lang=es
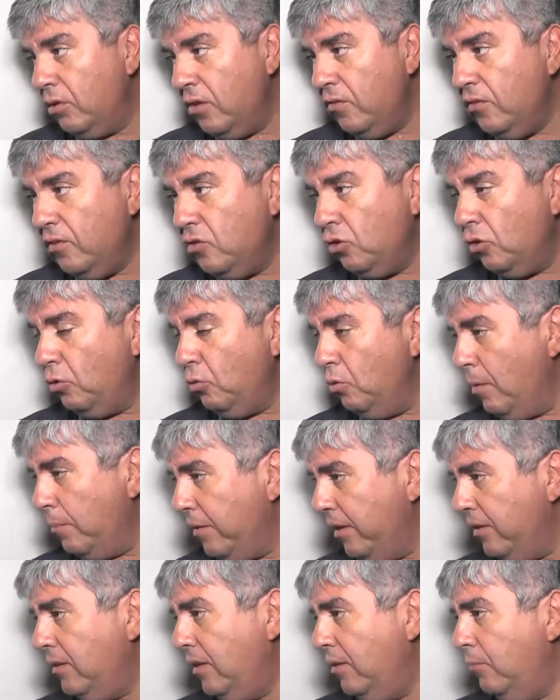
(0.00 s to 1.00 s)
Walker,
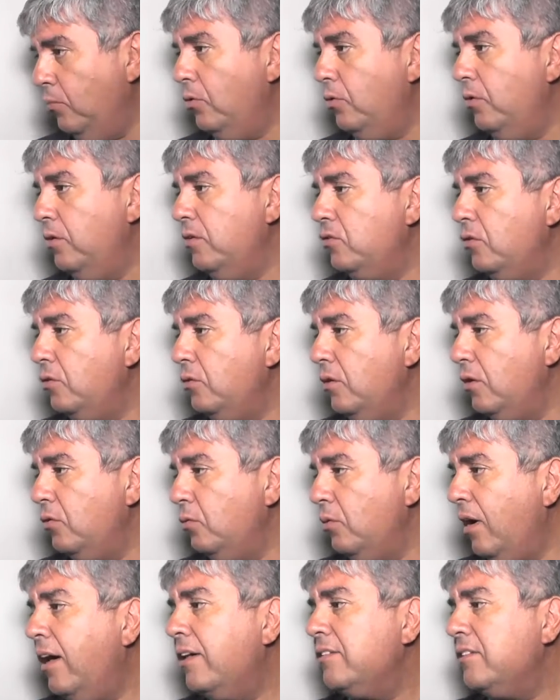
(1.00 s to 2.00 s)
pero efectivamente
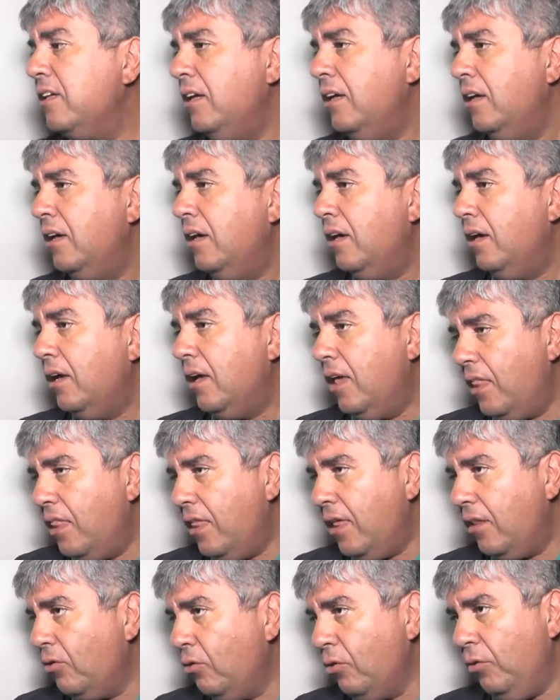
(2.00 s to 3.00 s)
yo leí en
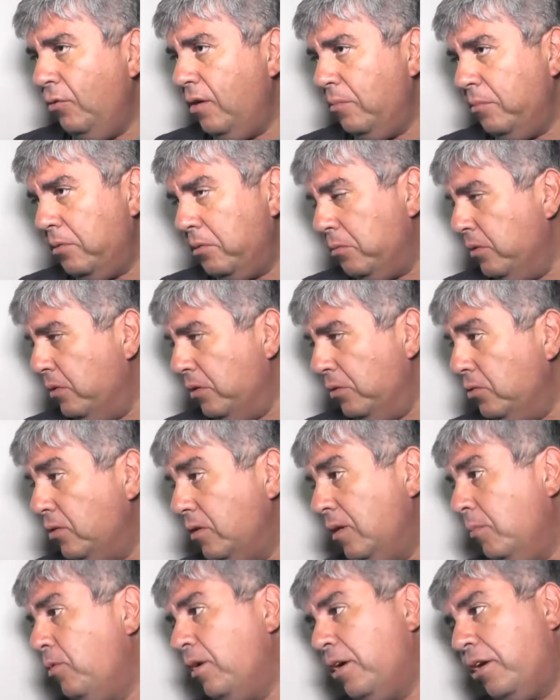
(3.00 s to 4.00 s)
Twitter me mandó la
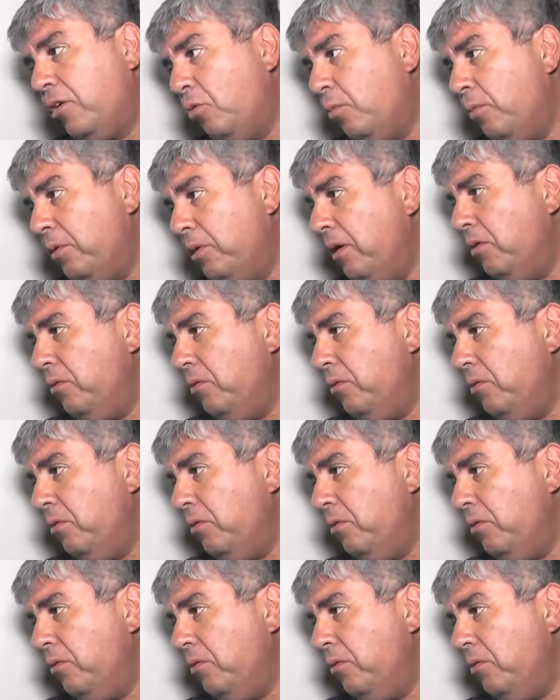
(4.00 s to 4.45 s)
información él